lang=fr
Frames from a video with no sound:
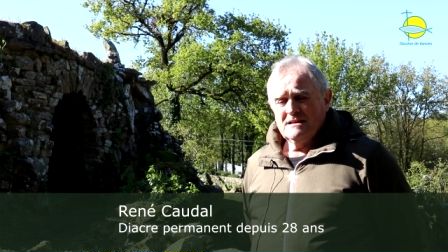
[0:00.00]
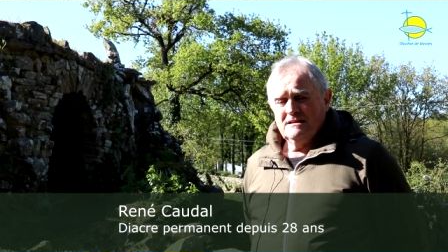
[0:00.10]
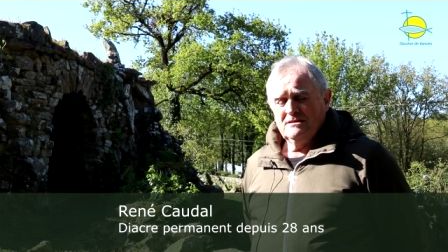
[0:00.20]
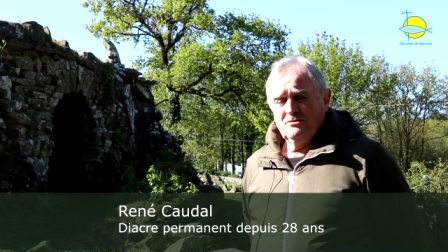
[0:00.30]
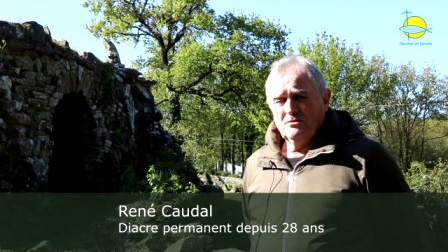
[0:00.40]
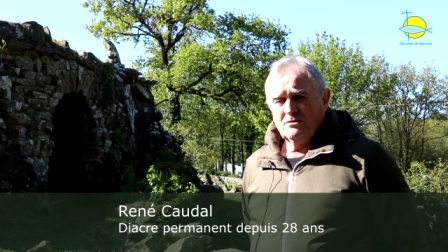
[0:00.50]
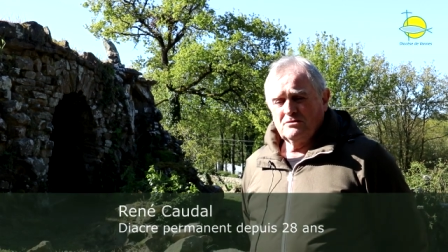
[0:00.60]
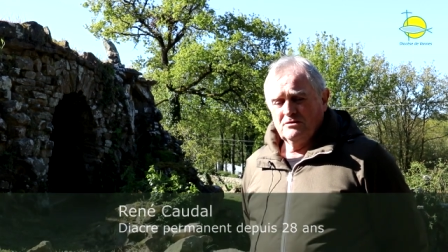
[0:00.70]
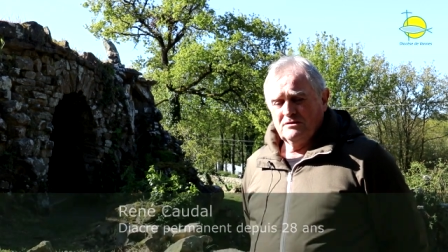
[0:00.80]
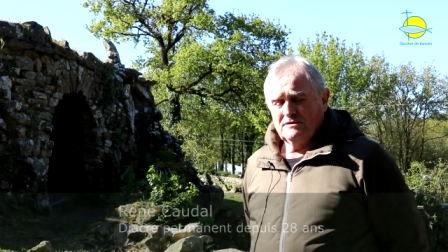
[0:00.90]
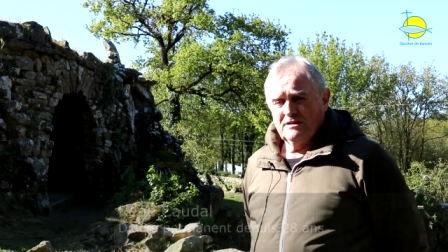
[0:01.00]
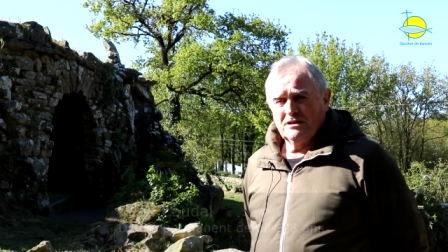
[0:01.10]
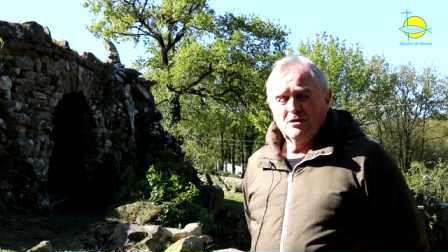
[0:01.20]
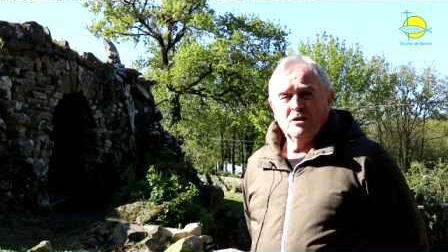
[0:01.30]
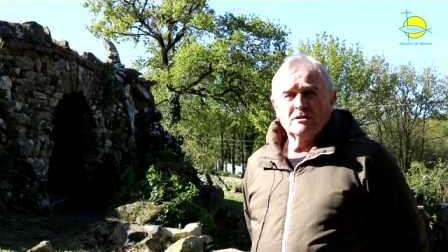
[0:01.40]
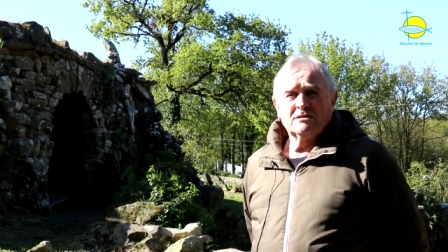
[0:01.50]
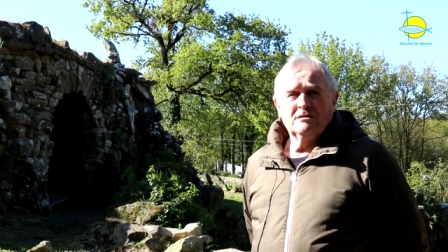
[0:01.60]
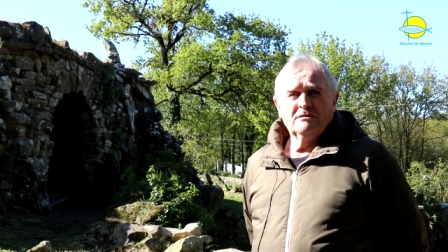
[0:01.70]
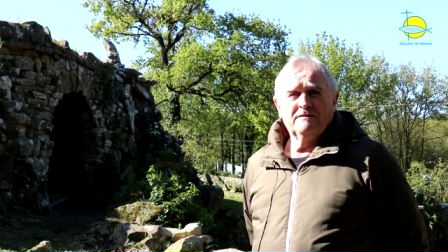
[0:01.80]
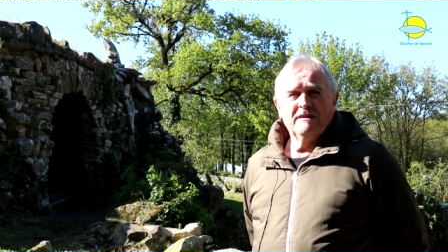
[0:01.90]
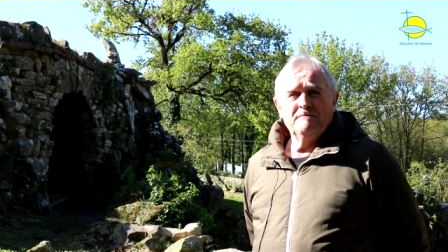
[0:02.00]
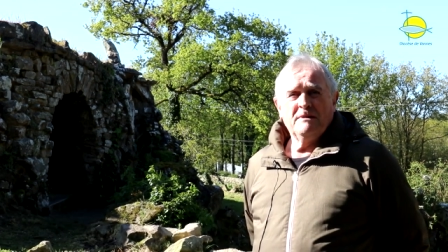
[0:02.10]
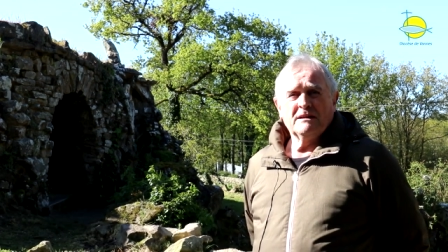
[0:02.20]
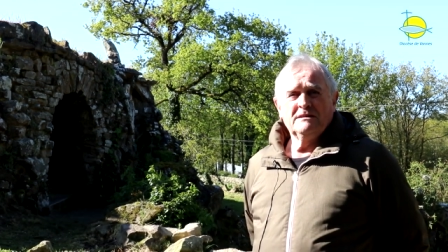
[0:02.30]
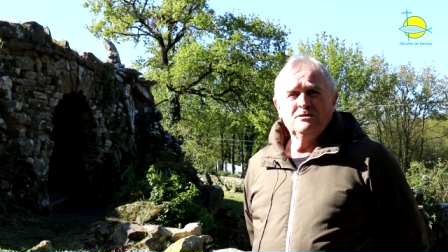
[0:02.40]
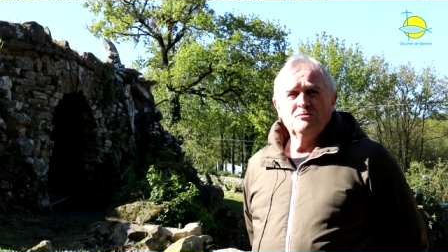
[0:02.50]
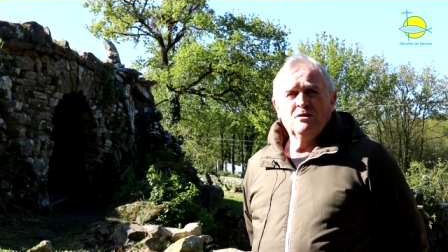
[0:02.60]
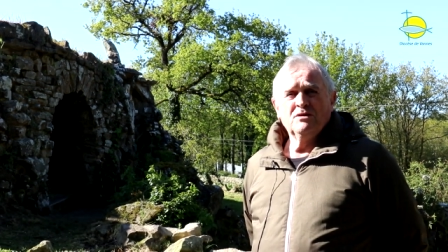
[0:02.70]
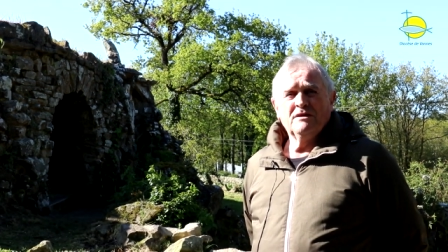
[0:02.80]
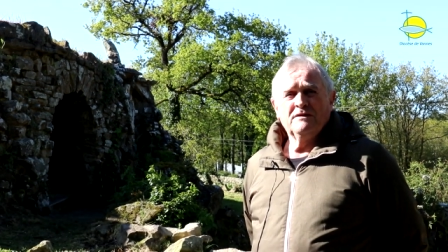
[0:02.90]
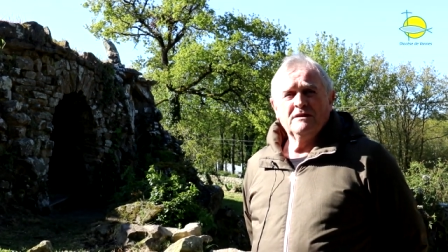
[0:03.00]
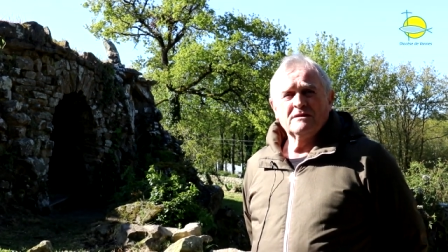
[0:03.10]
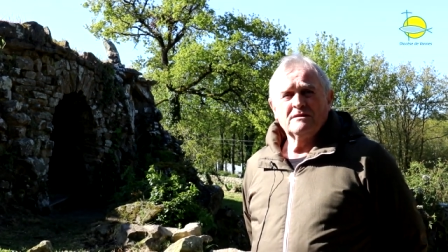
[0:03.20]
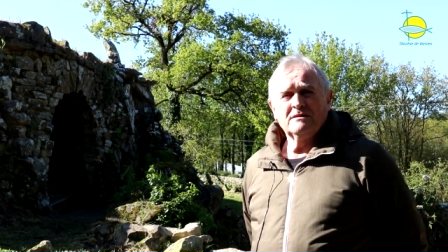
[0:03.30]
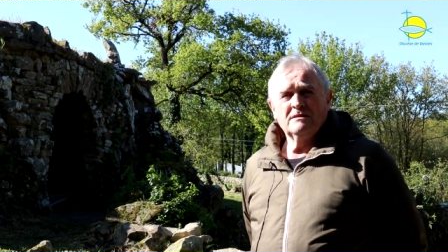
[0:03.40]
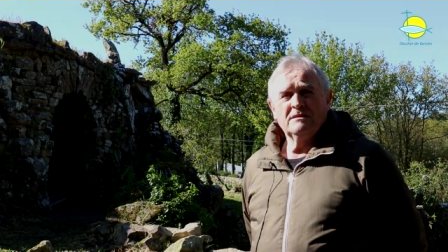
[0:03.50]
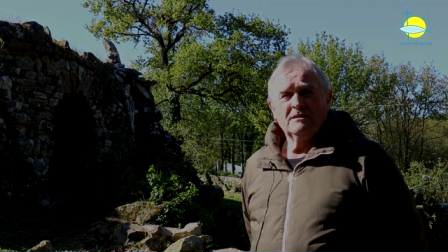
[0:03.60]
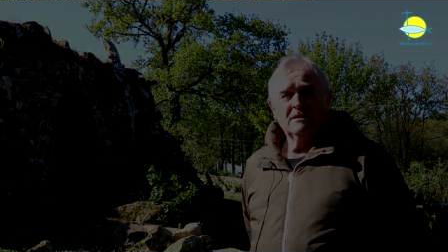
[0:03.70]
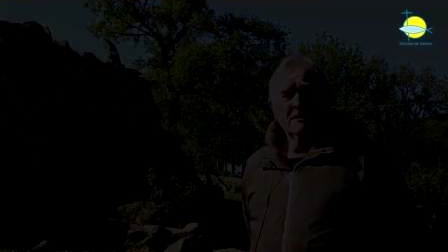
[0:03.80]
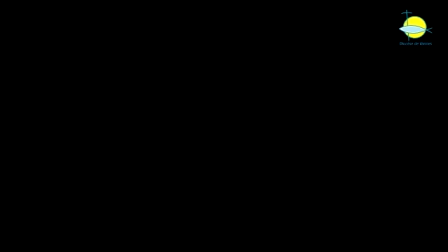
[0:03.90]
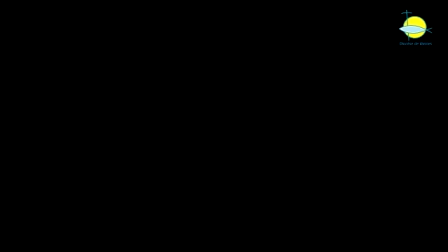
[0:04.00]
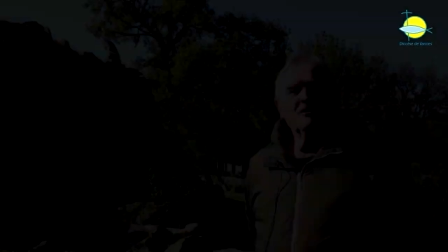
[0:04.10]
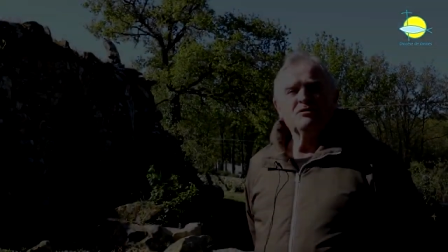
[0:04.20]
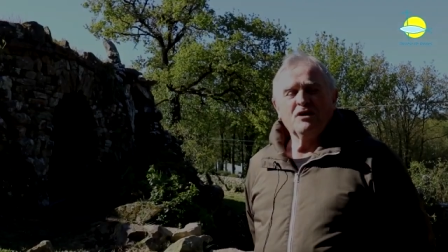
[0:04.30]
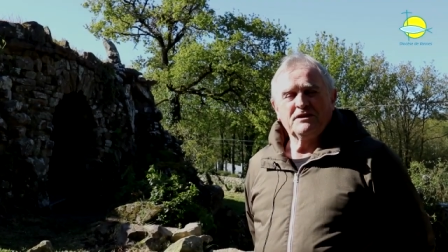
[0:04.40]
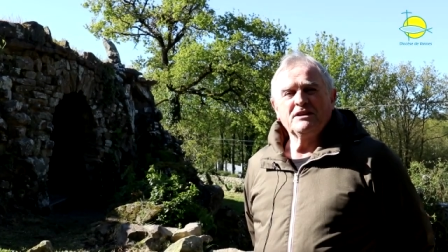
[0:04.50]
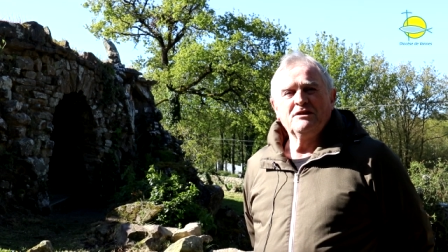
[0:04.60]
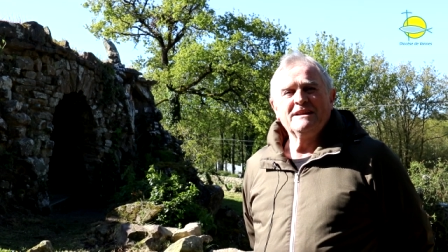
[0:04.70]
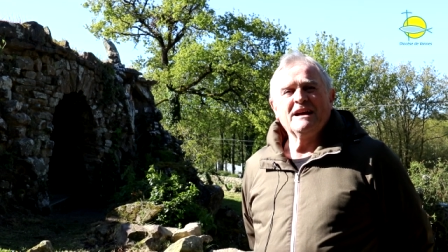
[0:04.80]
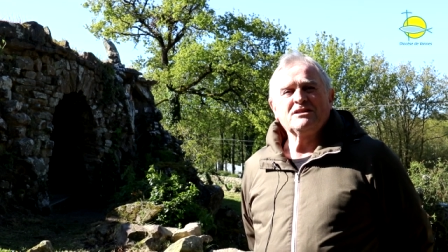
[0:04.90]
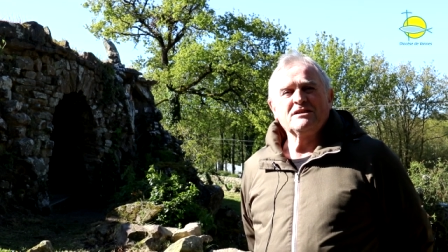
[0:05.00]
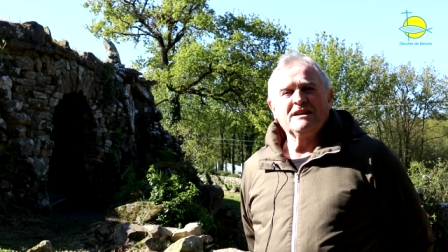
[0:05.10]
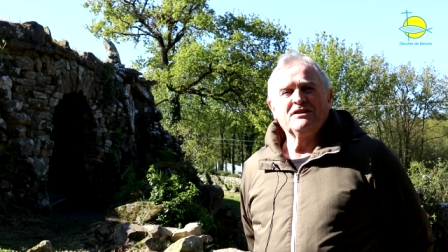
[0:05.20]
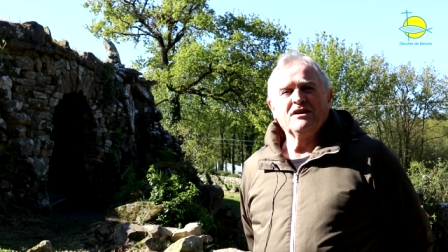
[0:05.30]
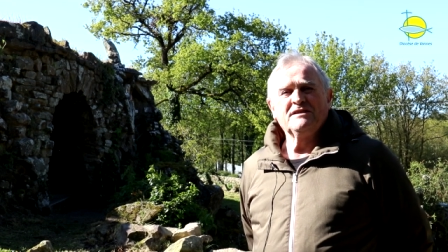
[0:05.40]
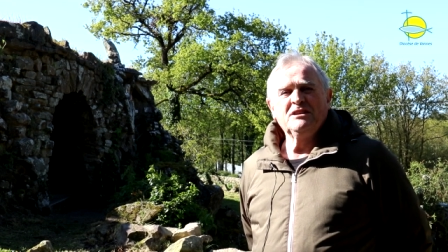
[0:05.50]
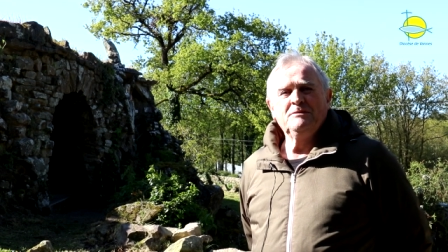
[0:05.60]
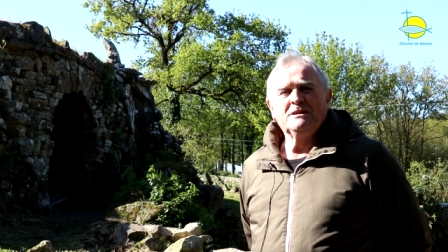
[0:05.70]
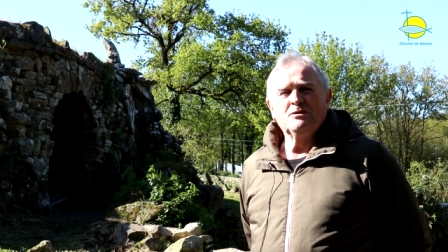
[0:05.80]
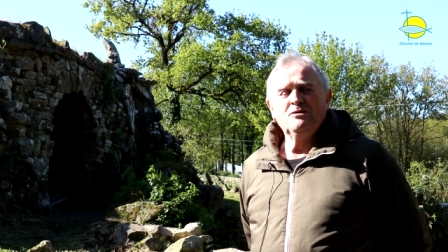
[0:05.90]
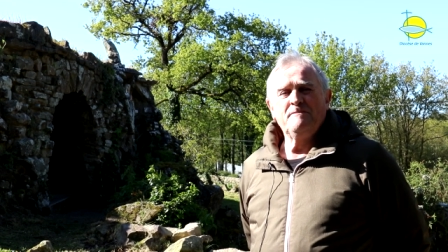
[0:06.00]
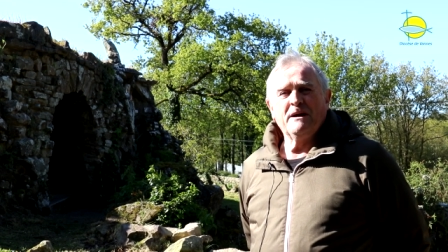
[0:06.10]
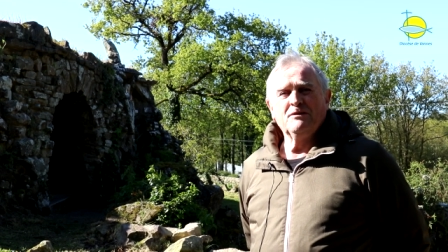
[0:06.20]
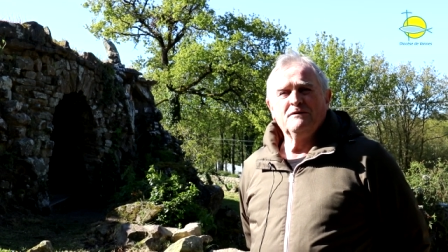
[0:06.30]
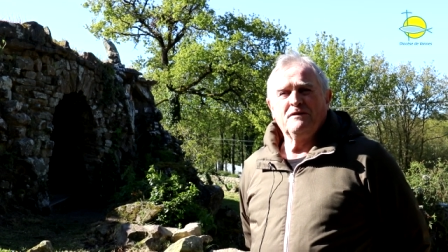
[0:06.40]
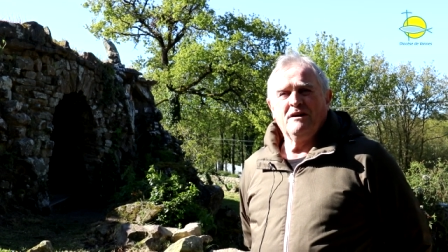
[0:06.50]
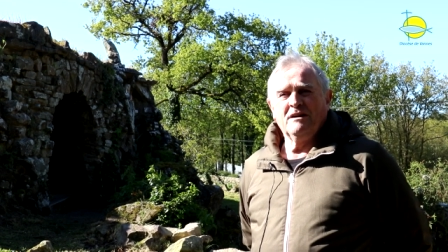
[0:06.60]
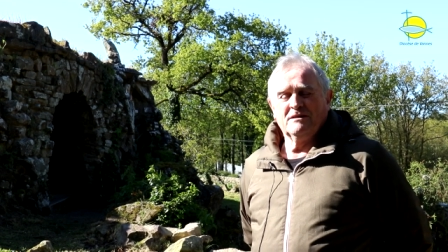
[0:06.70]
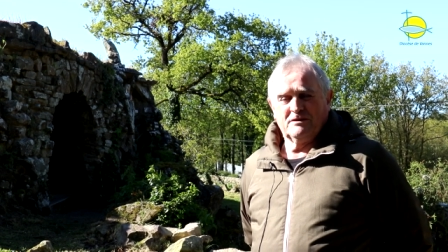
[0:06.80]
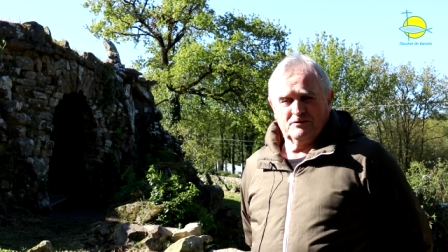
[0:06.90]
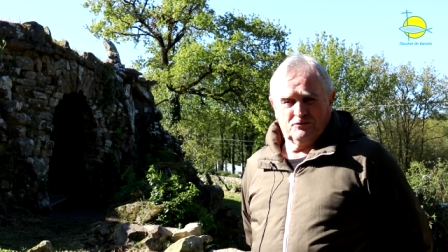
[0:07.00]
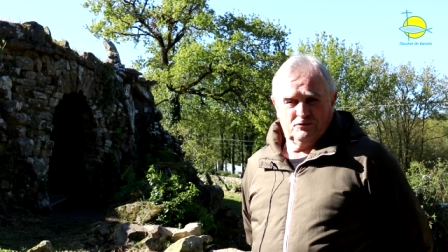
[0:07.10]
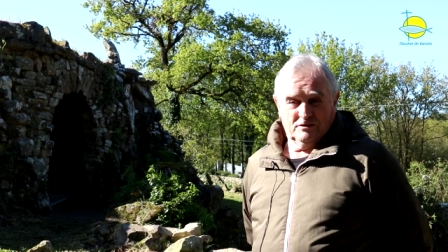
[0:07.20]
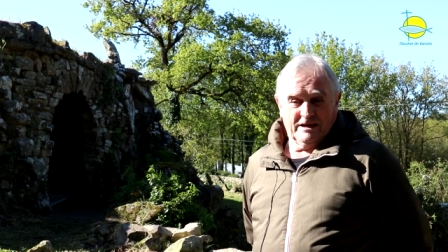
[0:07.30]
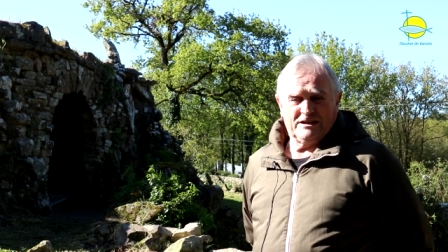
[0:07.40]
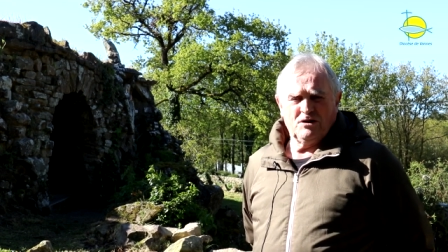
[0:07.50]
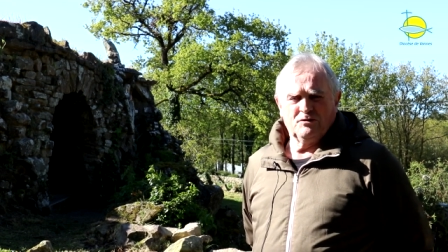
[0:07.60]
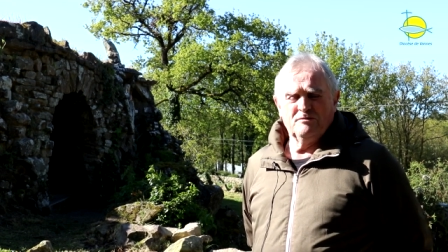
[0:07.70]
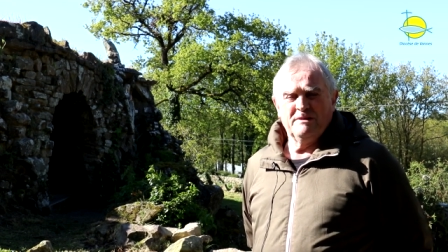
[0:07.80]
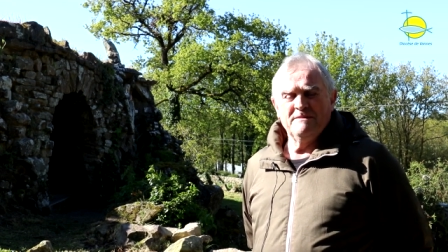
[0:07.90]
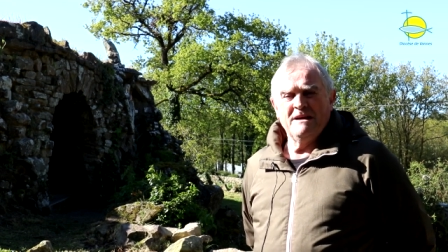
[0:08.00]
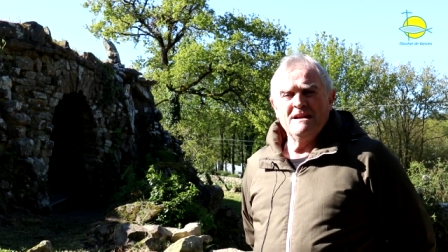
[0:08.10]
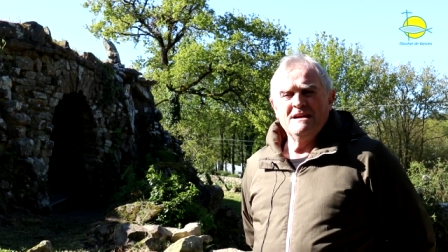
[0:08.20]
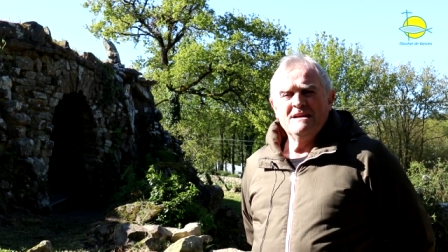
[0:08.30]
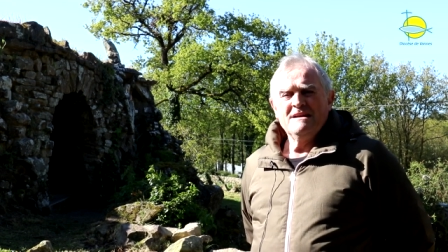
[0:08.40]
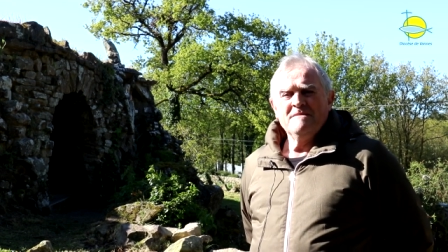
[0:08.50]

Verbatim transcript: et donc euh, cette grotte fait partie de mon enfance. Euh, c'est au sortir de la guerre 14-18 que le père Lefranc, euh, recteur de Plémel,